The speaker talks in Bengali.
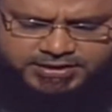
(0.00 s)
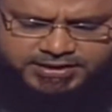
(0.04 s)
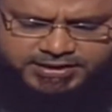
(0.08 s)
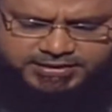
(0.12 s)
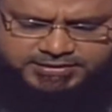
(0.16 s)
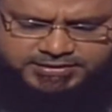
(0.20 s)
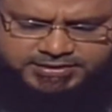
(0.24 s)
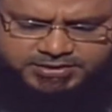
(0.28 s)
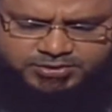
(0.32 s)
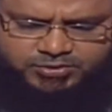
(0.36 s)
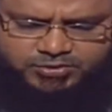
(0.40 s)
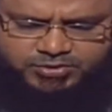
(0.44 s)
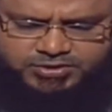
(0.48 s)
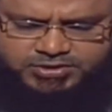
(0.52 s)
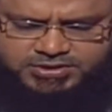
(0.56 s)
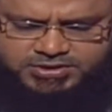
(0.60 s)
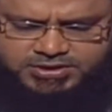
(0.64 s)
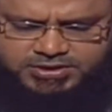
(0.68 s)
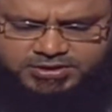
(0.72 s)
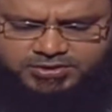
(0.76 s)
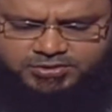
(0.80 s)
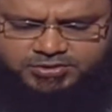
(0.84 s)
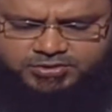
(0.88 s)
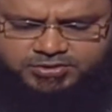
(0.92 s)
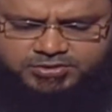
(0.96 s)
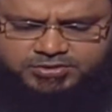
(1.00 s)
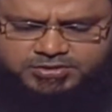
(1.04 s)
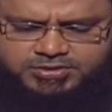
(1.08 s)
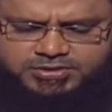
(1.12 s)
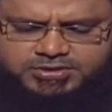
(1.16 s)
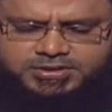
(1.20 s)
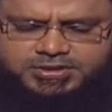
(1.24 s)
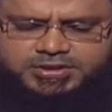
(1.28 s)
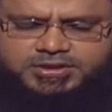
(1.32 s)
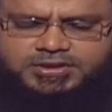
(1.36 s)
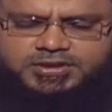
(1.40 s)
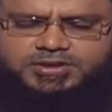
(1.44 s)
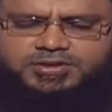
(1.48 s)
যে হাদিসগুলি ছিল
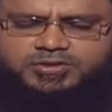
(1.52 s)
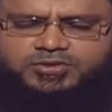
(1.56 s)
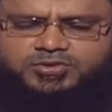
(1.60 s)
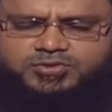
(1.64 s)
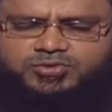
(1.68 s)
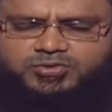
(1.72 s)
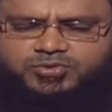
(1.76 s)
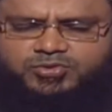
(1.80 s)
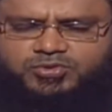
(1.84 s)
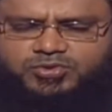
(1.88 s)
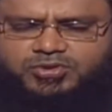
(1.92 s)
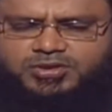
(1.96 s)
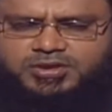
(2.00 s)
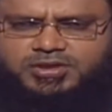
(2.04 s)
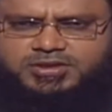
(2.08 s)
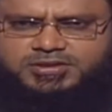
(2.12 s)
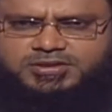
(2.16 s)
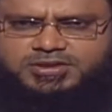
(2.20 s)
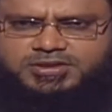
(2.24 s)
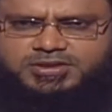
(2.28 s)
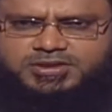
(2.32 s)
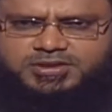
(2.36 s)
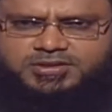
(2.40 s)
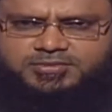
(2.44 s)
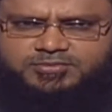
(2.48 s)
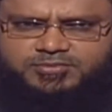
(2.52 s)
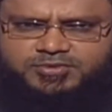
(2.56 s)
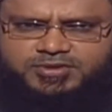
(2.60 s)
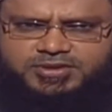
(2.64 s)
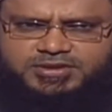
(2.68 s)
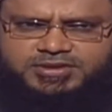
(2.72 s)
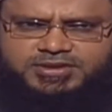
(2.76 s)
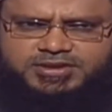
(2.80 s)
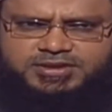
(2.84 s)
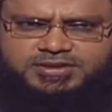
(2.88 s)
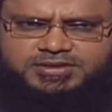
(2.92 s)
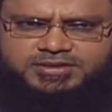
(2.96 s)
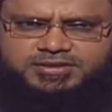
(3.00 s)
যে রসুল্লাহ সাল্লাম
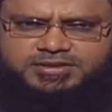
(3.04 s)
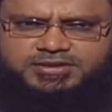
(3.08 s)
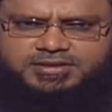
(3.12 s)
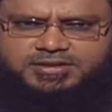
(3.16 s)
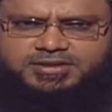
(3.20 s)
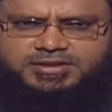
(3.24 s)
বলেছেন